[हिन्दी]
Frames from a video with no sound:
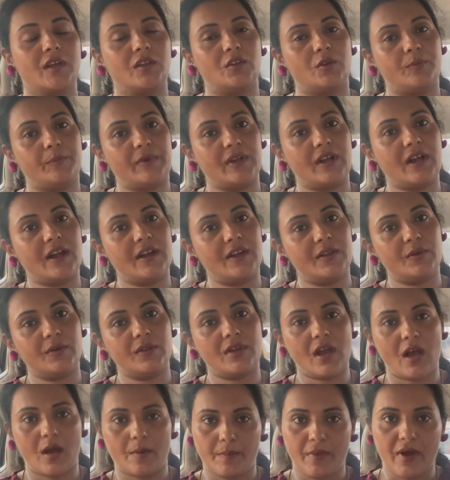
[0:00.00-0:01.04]
तो मैं गाड़ी को
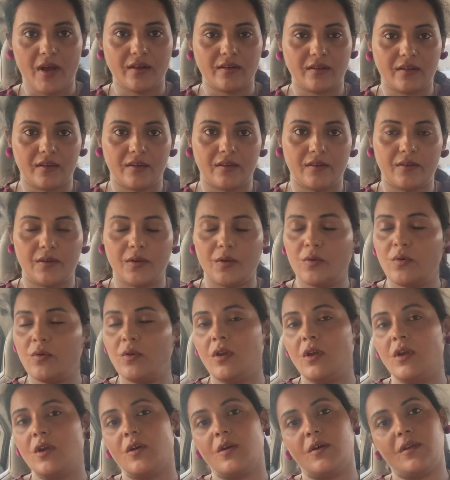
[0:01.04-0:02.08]
यहाँ पार्क कर रही हूँ
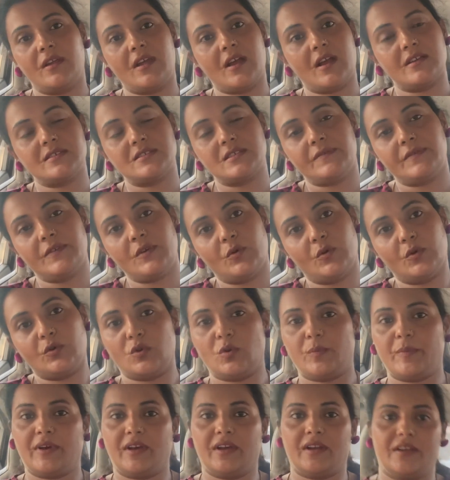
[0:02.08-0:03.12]
और यहाँ से फिर
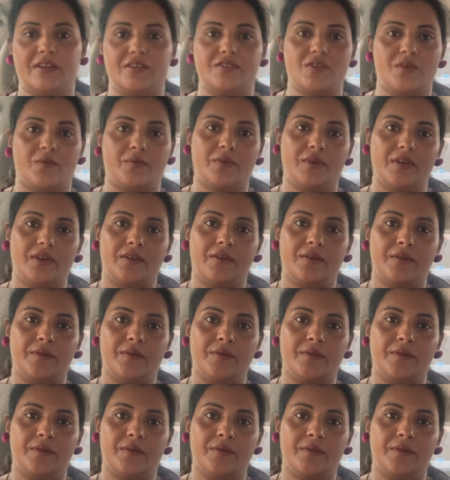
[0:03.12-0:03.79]
ऑटो पकड़ के जाऊँगी